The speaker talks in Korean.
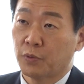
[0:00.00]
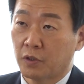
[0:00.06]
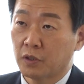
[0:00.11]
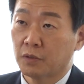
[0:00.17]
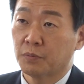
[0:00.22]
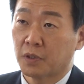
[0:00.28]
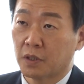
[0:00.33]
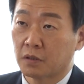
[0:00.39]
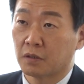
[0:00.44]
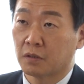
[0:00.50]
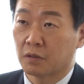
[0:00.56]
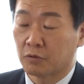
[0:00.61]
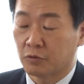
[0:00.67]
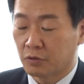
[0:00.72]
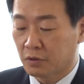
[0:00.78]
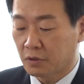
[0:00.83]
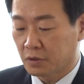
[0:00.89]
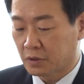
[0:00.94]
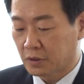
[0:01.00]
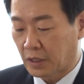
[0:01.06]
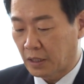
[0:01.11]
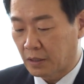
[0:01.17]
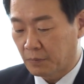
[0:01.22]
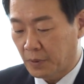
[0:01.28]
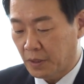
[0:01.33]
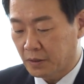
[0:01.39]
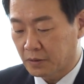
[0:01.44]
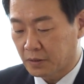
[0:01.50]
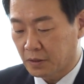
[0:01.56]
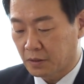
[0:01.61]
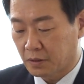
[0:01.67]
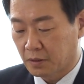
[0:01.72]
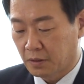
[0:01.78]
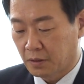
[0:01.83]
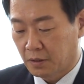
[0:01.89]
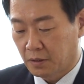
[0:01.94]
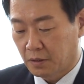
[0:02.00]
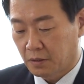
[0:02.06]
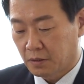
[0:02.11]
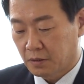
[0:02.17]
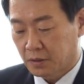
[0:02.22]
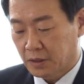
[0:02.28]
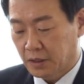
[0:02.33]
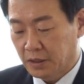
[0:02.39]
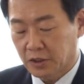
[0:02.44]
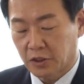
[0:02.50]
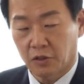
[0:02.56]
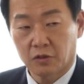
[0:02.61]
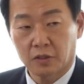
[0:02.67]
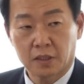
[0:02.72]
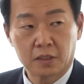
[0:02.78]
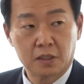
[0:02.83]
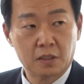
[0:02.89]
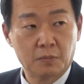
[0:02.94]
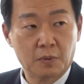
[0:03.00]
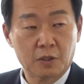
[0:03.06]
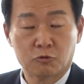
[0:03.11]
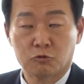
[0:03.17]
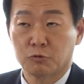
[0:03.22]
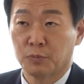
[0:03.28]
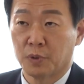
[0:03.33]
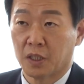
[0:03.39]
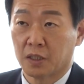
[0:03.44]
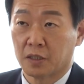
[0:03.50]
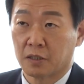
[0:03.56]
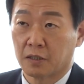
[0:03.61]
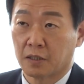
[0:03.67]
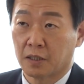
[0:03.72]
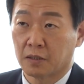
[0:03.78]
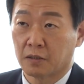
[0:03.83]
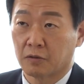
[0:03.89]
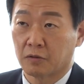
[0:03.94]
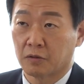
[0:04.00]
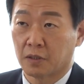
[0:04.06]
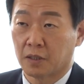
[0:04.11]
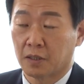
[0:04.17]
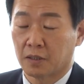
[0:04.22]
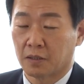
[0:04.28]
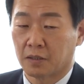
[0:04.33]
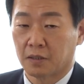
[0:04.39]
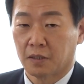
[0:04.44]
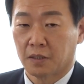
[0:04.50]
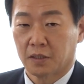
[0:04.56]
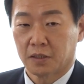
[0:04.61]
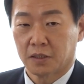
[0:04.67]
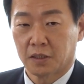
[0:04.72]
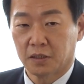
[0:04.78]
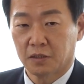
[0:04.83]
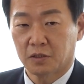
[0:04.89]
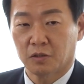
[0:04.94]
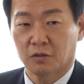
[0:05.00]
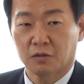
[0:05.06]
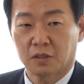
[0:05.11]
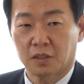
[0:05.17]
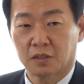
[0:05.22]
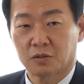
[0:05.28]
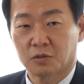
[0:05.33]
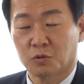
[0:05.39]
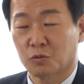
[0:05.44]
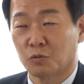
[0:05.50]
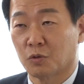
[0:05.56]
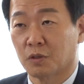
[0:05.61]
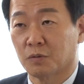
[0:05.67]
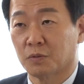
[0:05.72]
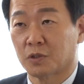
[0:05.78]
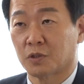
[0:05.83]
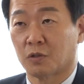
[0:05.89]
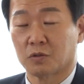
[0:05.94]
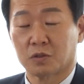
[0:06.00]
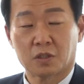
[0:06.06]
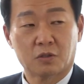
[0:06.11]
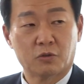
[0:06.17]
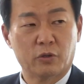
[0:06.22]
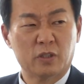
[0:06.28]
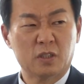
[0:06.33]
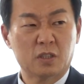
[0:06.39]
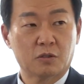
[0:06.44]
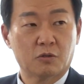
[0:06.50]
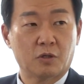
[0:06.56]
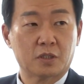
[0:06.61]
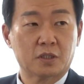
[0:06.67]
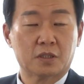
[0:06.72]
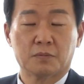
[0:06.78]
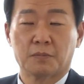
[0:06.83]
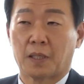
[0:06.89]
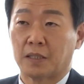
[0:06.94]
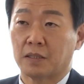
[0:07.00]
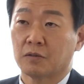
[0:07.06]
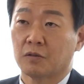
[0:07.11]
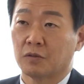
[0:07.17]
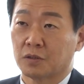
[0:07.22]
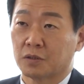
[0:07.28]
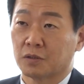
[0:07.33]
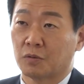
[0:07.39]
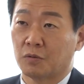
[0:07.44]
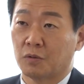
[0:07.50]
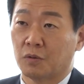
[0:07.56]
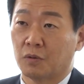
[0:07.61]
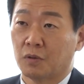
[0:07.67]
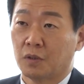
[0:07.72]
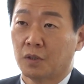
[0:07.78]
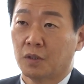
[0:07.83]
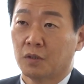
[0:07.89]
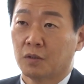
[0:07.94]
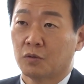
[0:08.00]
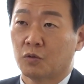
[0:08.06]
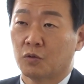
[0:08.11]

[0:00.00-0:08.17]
편입되더라고요. 네. 그 다음에 이제 신청을 한 일반 국민이 들어가는 건데 신청을 할 정도라면 정책 굉장히 관심이 많을 것이고 그렇죠.